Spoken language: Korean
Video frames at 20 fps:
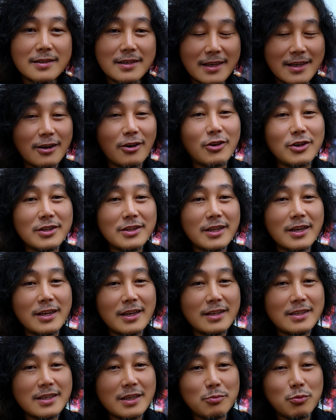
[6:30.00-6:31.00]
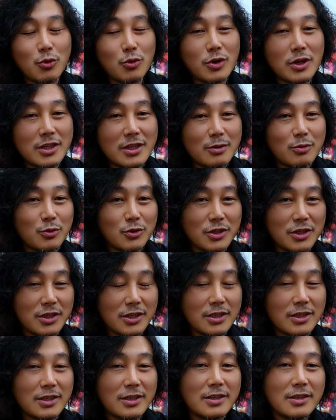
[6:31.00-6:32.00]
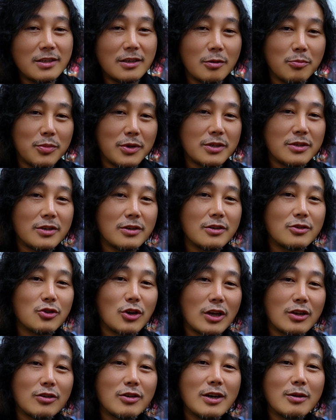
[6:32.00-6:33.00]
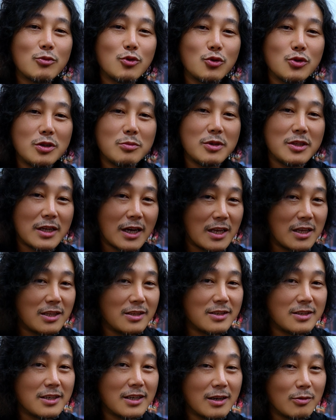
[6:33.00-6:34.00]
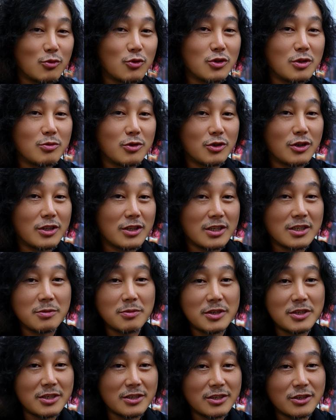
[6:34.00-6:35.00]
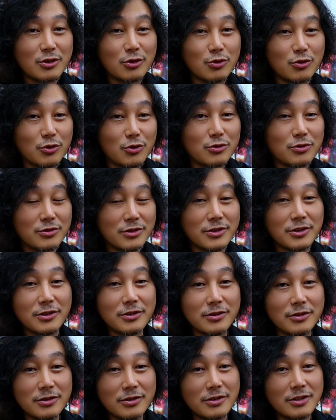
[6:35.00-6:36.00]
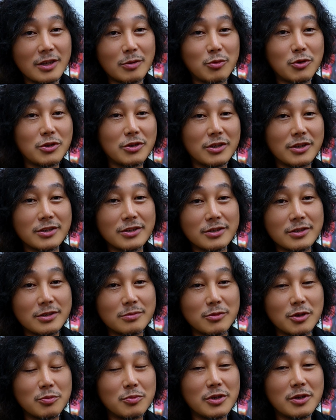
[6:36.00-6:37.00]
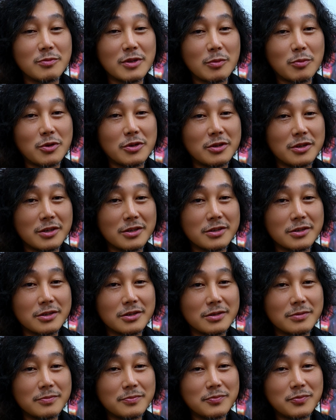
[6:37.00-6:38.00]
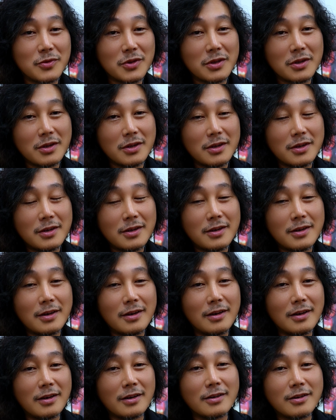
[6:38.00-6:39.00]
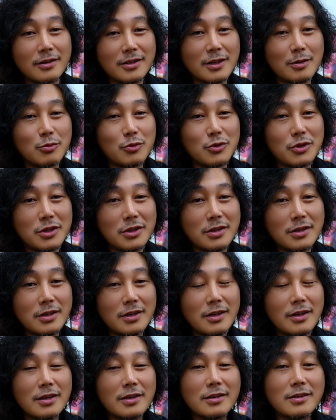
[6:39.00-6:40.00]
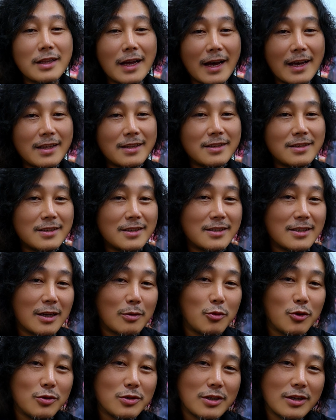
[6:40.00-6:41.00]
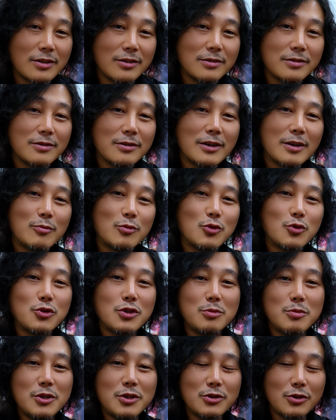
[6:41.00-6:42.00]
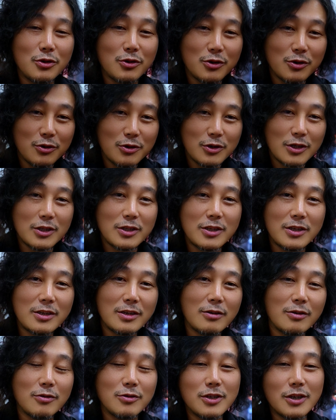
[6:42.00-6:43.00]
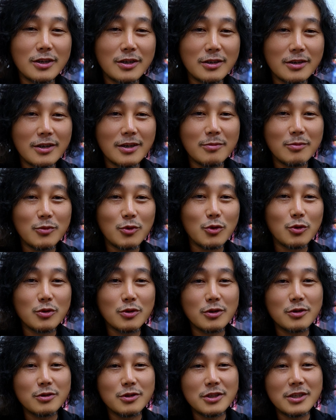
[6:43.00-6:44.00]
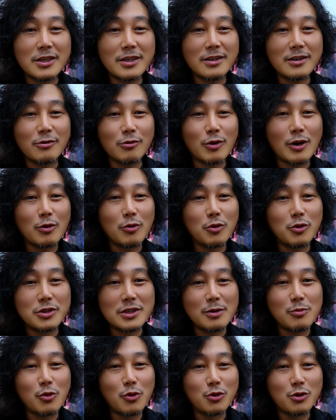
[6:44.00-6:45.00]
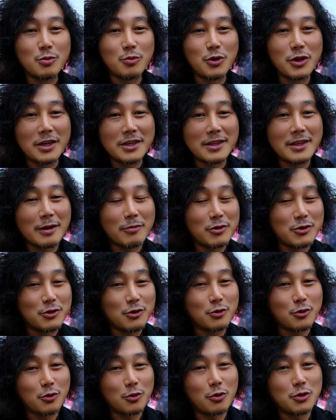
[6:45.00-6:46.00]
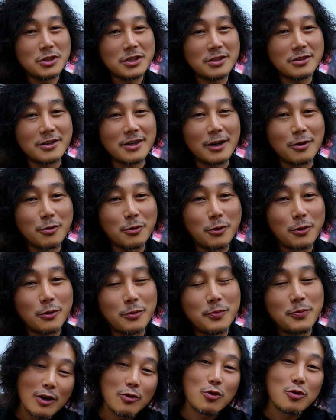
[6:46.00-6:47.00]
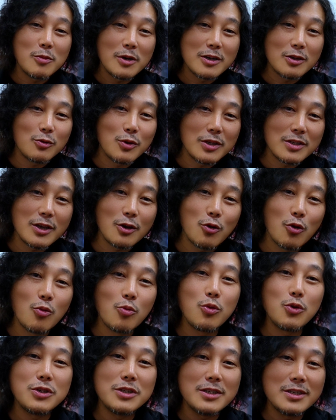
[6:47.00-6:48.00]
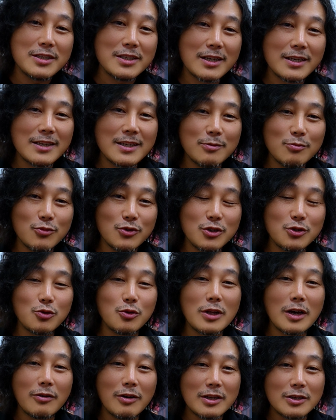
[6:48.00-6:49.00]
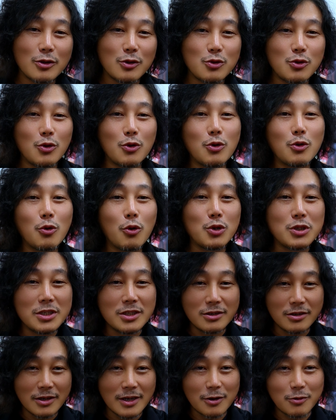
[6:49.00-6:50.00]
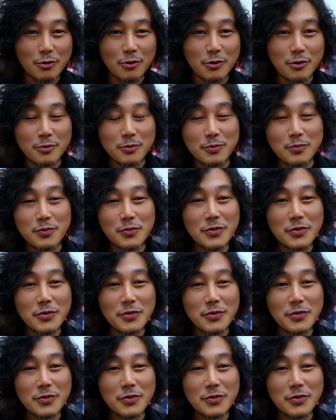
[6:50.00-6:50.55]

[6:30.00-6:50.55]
제가 어린 나이에 이제 입봉을 하다 보니 옆에서 촬영 감독님이 나이 드신 감독님을 저한테 이제 매칭을 시켜줬어요. 그 대표님께서 명필님 대표님께서 아 그러다 보니 그 나이 드신 참여 촬영 감독님이 저한테 어, 장 감독 그 네가 광고를 잘 모르는 모양인데 하면서 또 코치 들어가고 광고를 맡긴 회사의 홍보실장이란 분이 또 나와서 또 코치 들어가고